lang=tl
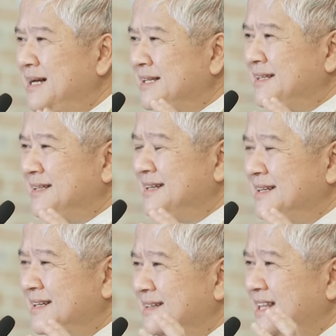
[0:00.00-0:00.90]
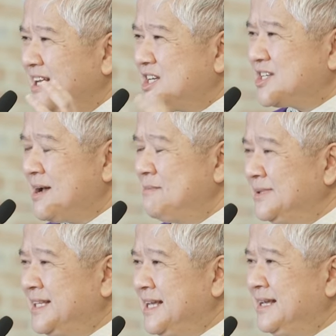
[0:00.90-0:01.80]
But there is
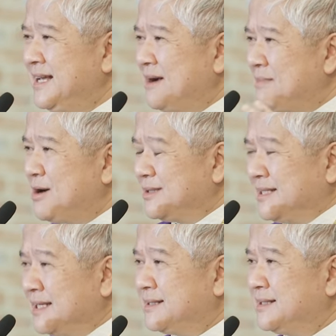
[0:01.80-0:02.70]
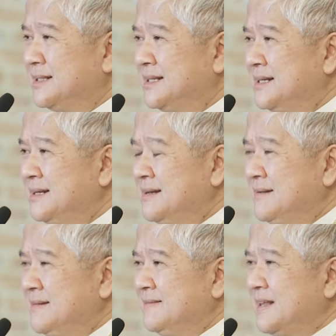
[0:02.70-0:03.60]
something about it
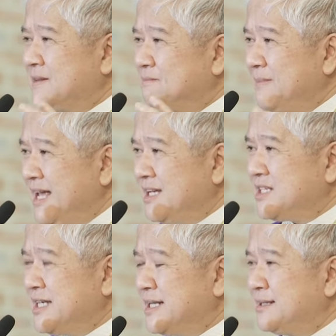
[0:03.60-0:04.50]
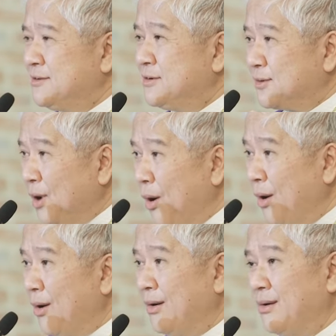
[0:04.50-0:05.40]
that makes it
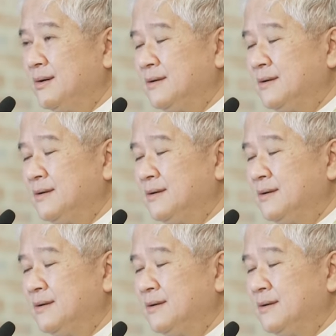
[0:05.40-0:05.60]
wrong.